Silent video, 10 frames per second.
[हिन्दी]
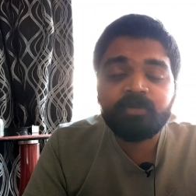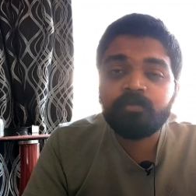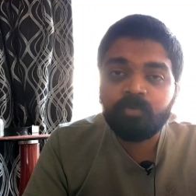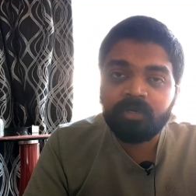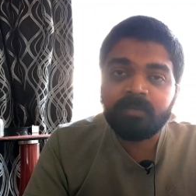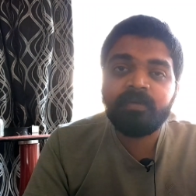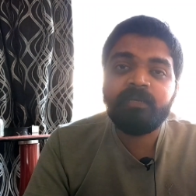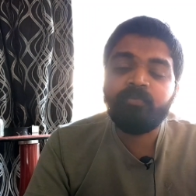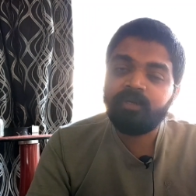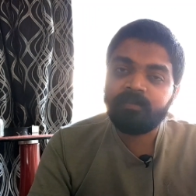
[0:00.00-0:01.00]
रहो मुन्ना भाई
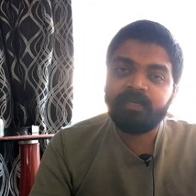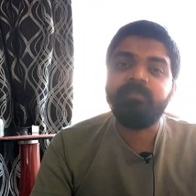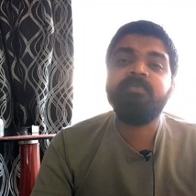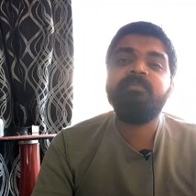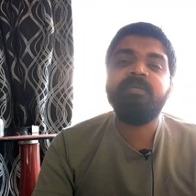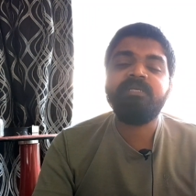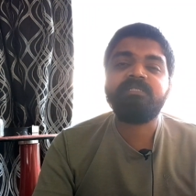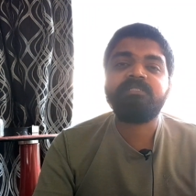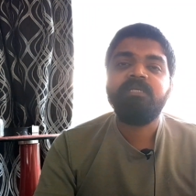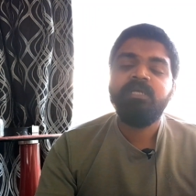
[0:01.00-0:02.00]
मुन्ना भाई एम
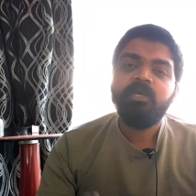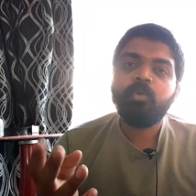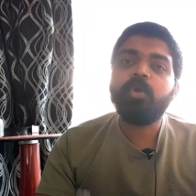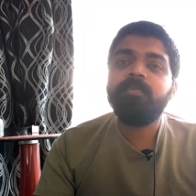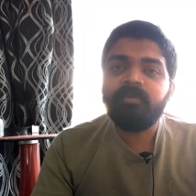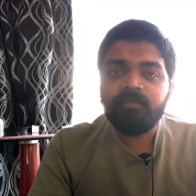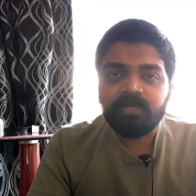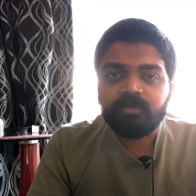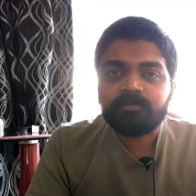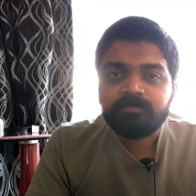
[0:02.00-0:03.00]
कोई भी फिल्म ले
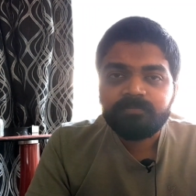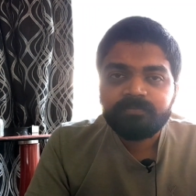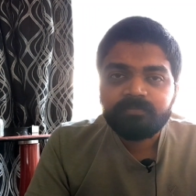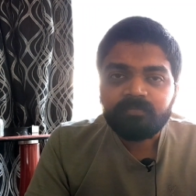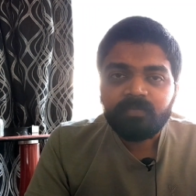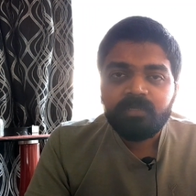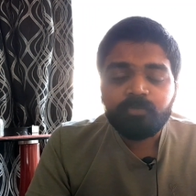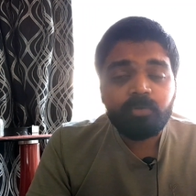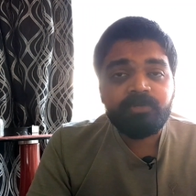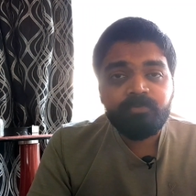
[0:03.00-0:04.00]
लो
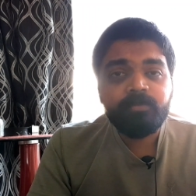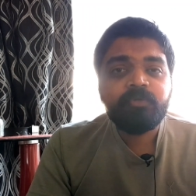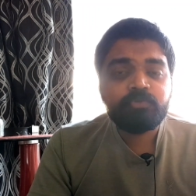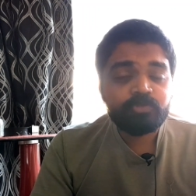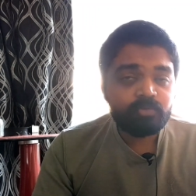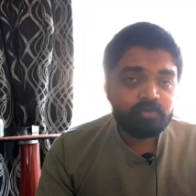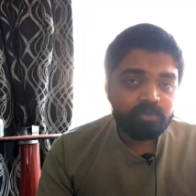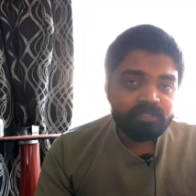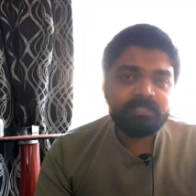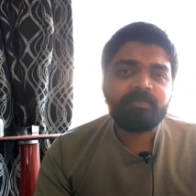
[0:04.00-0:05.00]
तो रिव्यू भी कुछ
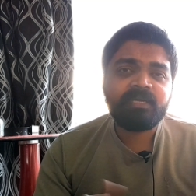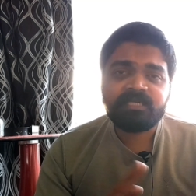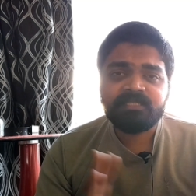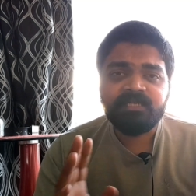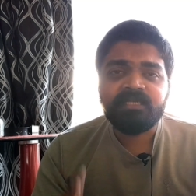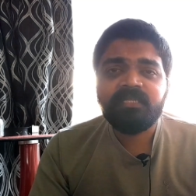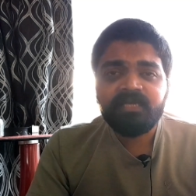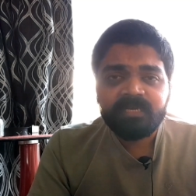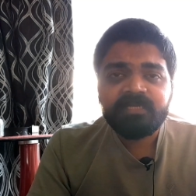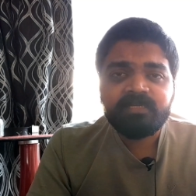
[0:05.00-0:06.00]
इसी प्रकार से निकल के
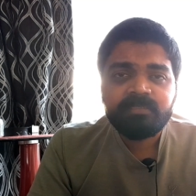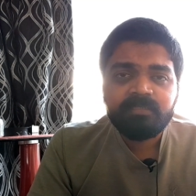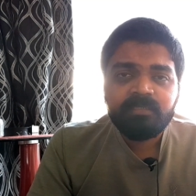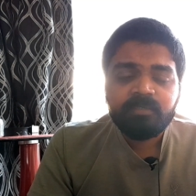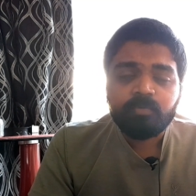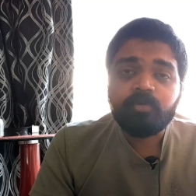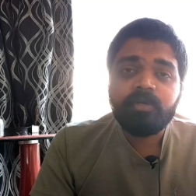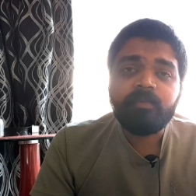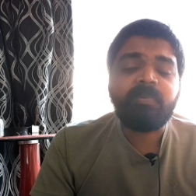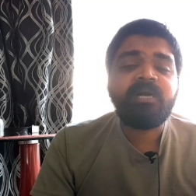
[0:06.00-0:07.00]
आए हैं
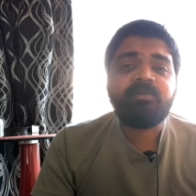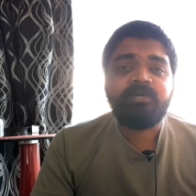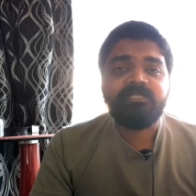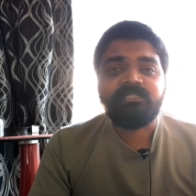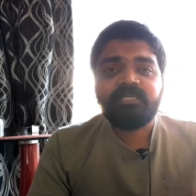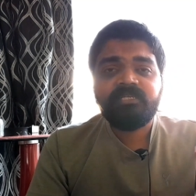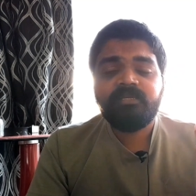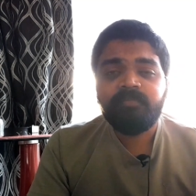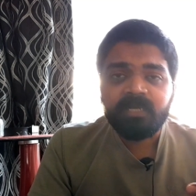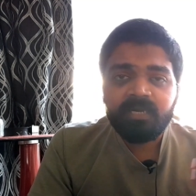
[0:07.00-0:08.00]
उन्होंने पार्ट वाइज यानी
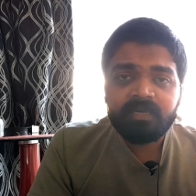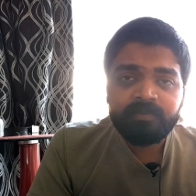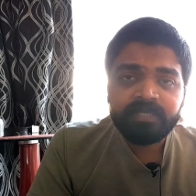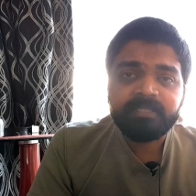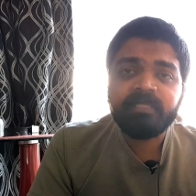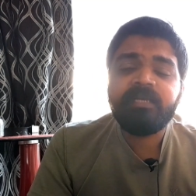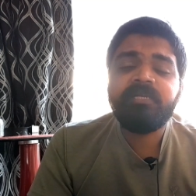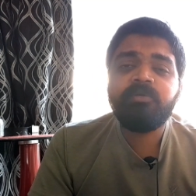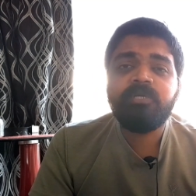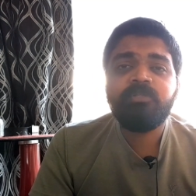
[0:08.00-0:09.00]
कि पहले हाफ में कितने
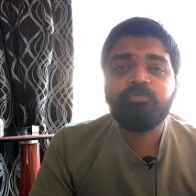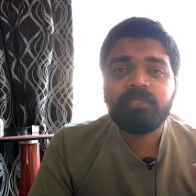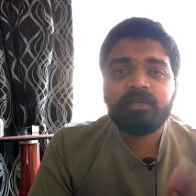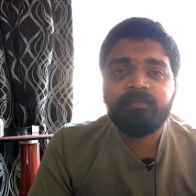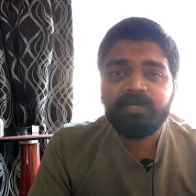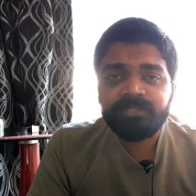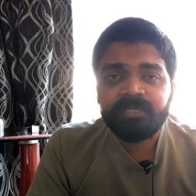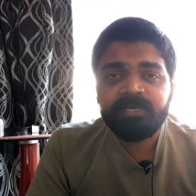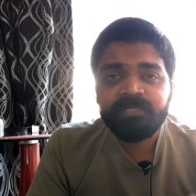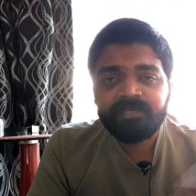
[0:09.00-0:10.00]
रेटिंग हुई है दूसरे हाफ में कितने
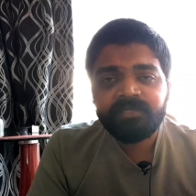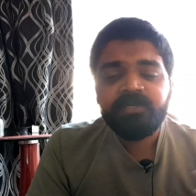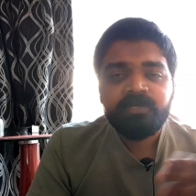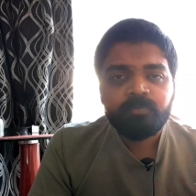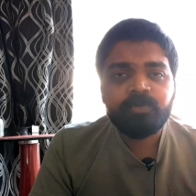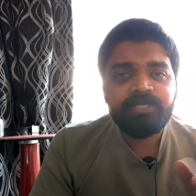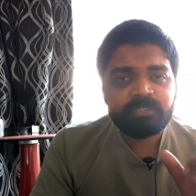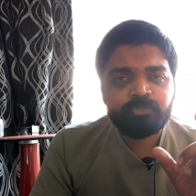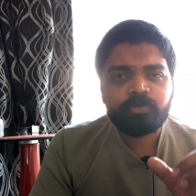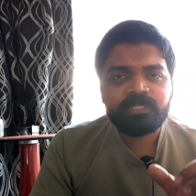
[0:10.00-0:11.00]
रेटिंग है वही एक
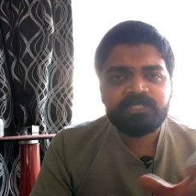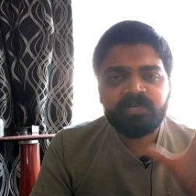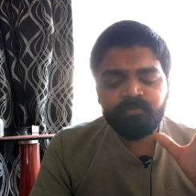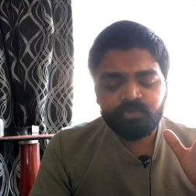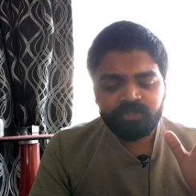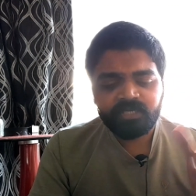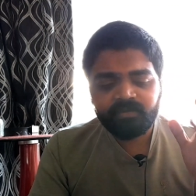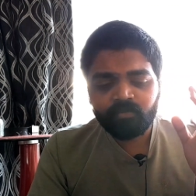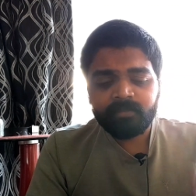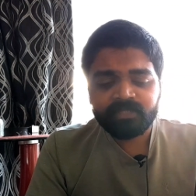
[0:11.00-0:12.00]
छोटा सा रिव्यू दिया है
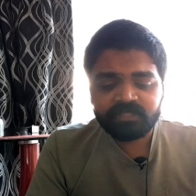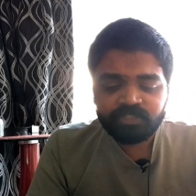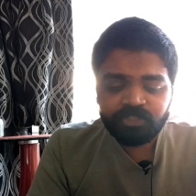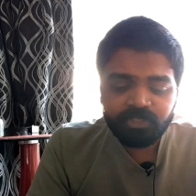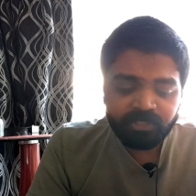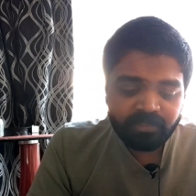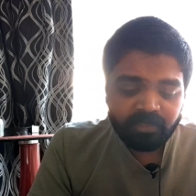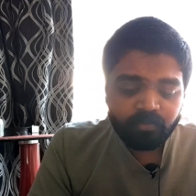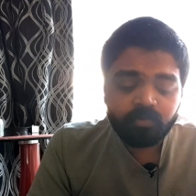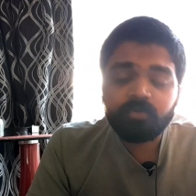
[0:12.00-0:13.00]
वो आपके साथ शेयर कर रहा
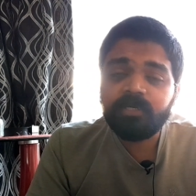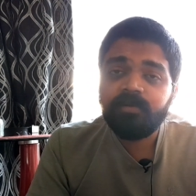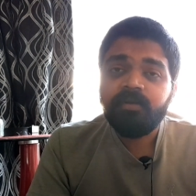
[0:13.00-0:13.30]
हूँ उन्होंने